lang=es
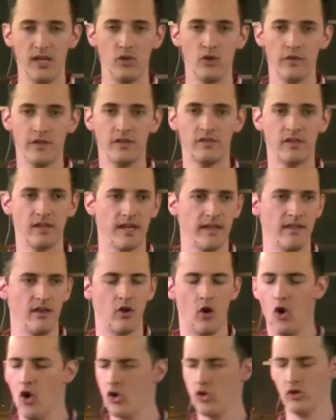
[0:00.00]
no dice que
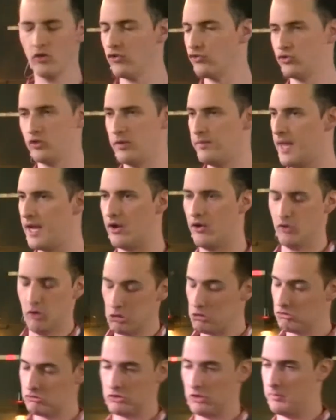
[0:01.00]
dijo, oh, yo no estoy viejo,
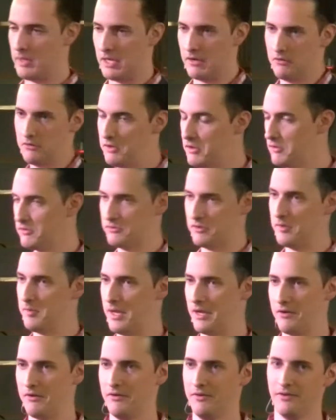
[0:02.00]
yo no estoy viejo, yo no estoy
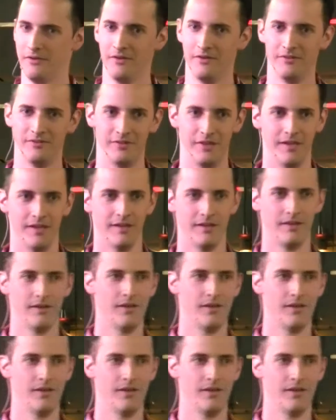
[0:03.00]
viejo. ¿sí?